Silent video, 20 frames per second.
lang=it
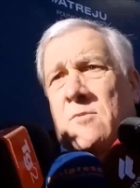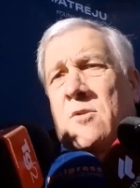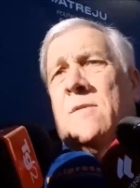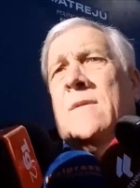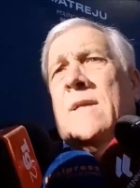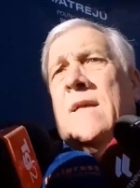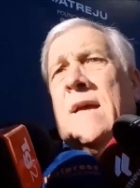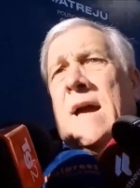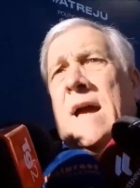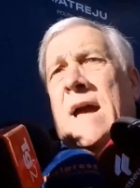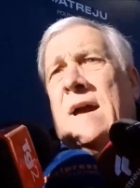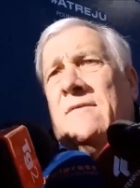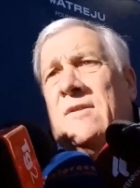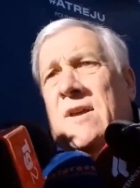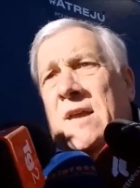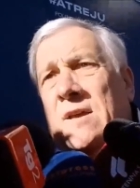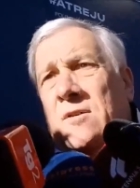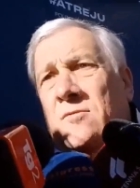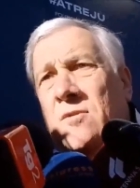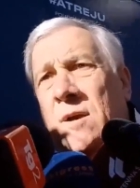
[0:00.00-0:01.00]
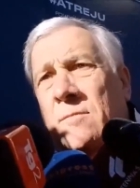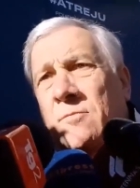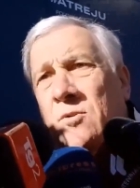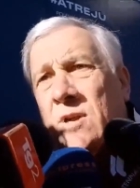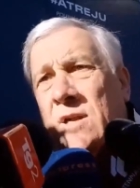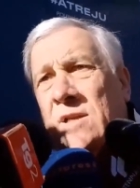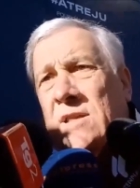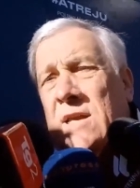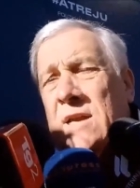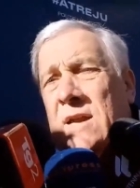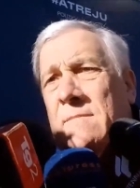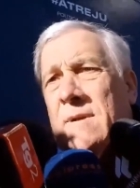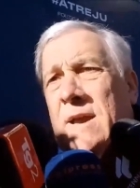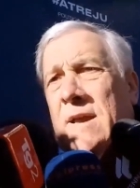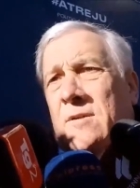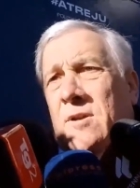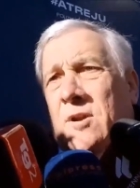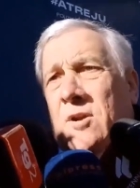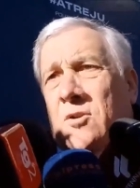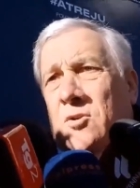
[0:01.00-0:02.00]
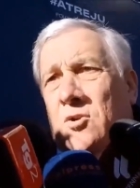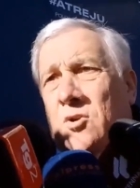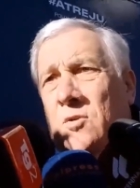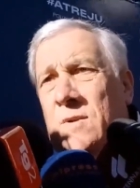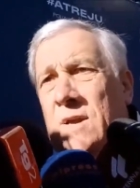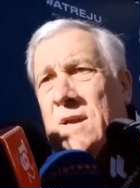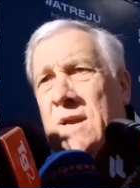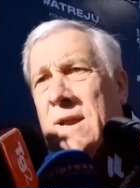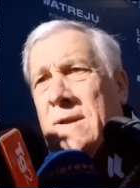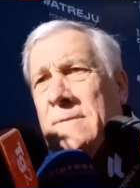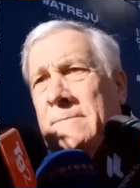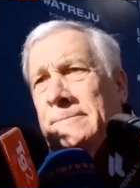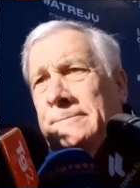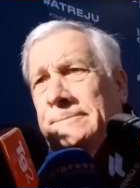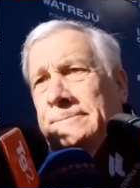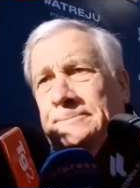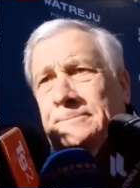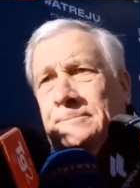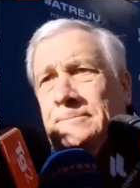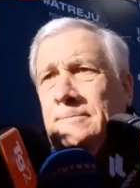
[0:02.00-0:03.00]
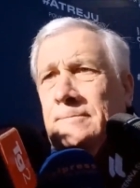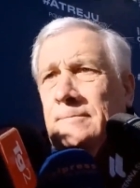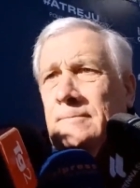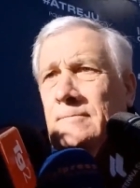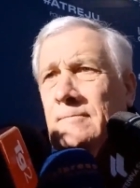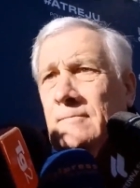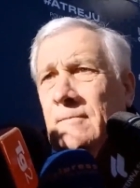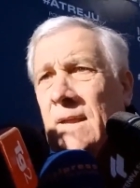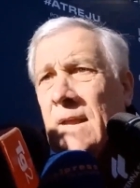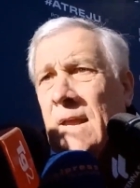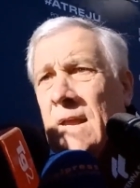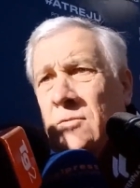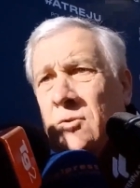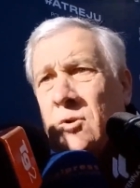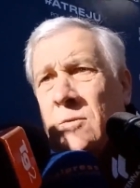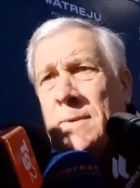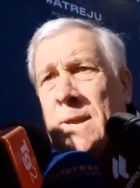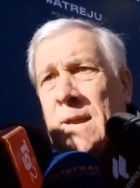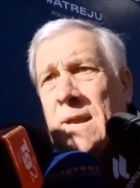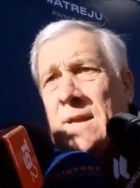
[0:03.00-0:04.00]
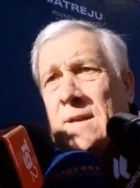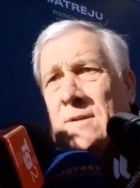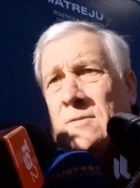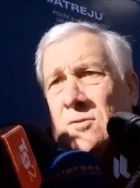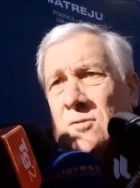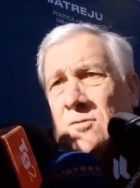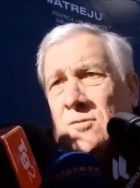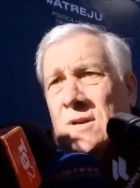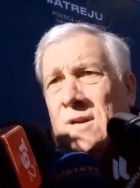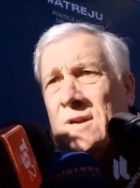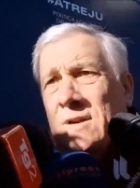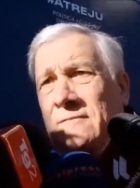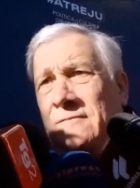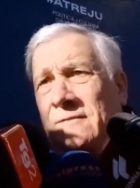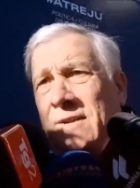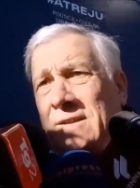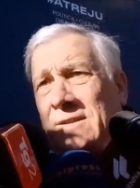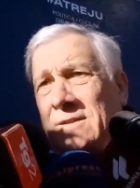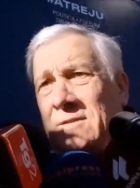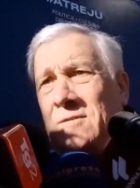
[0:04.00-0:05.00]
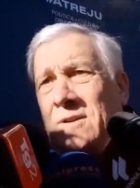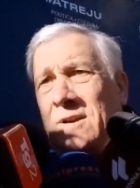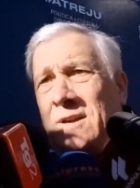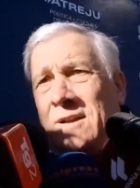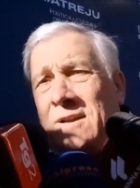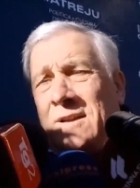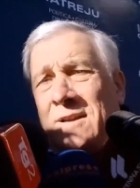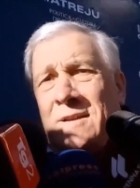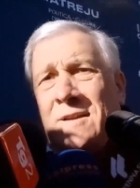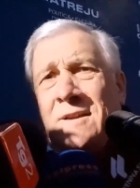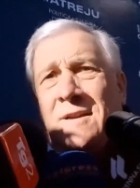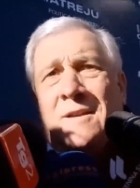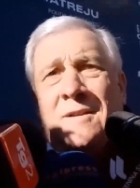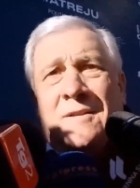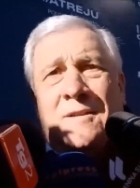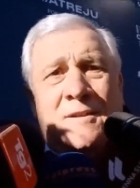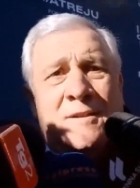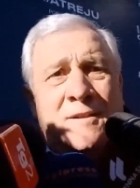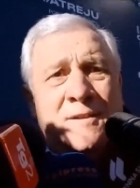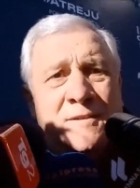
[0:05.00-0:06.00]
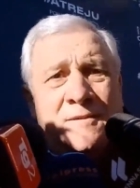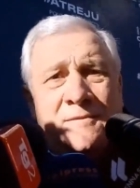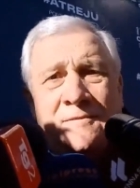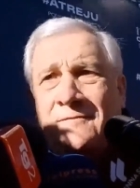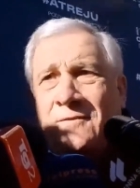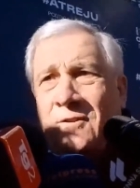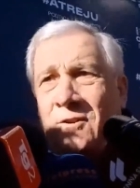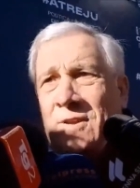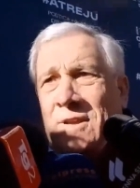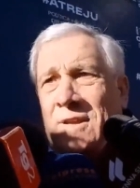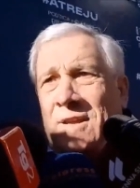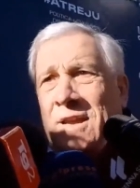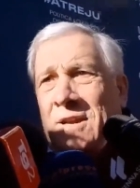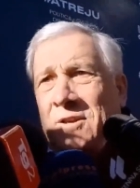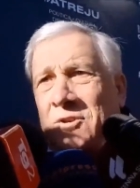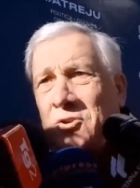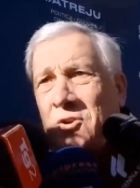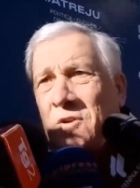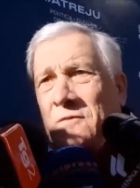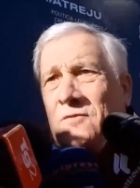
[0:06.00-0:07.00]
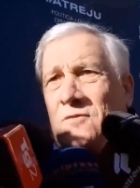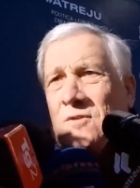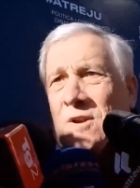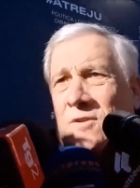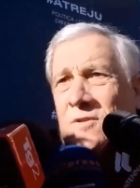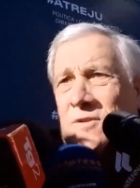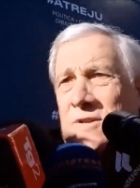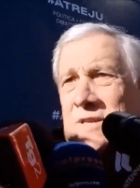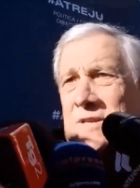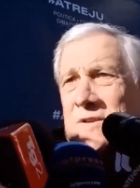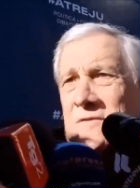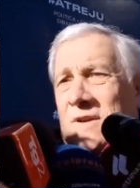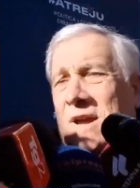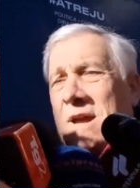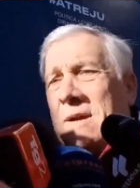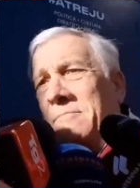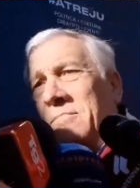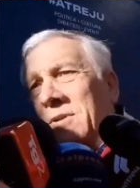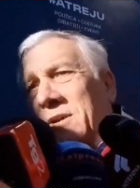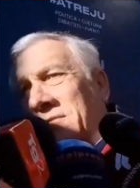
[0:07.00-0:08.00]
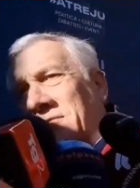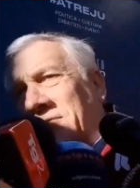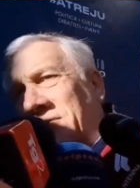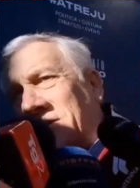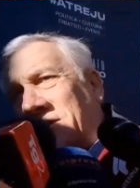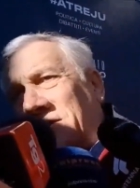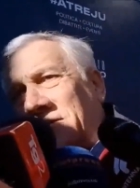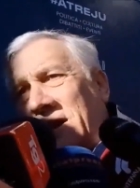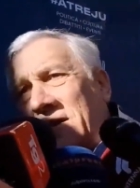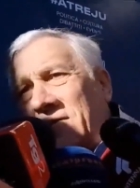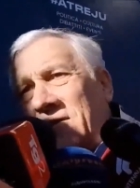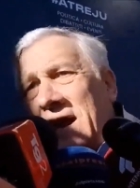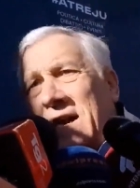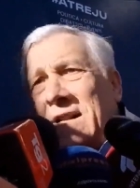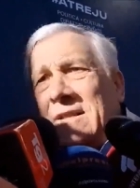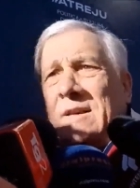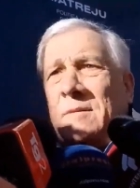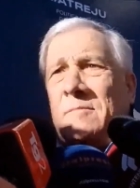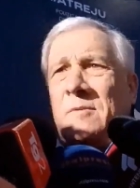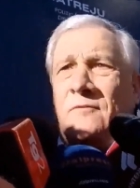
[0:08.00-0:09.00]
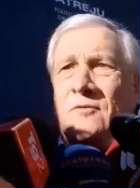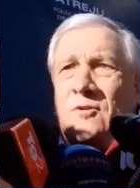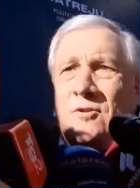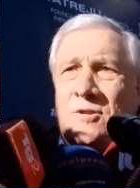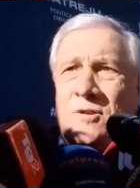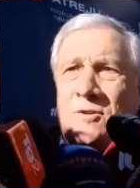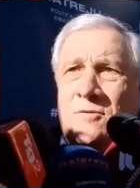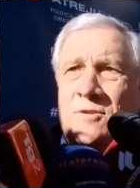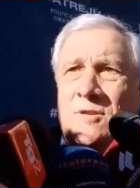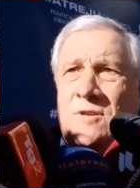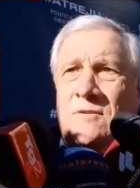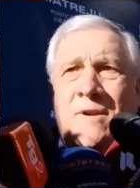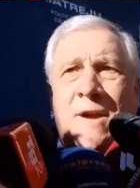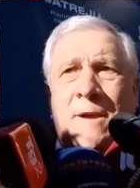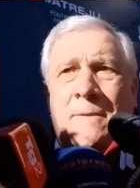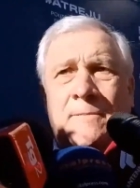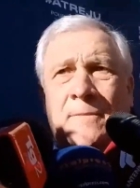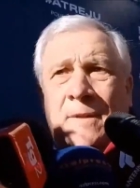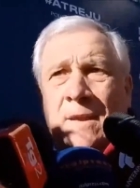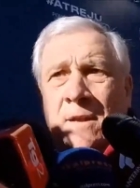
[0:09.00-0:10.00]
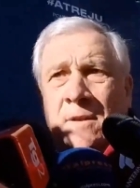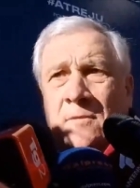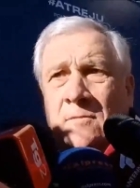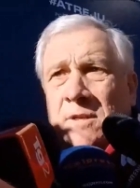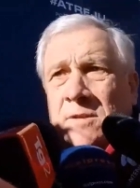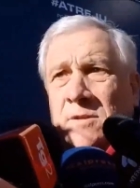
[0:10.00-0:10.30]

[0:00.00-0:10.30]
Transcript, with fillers: dobbiamo avere una politica macroeconomica europea, non fatta con la eh, foglia di carciofo, una cosa si fa, poi si fa un'altra, poi forse non si fa.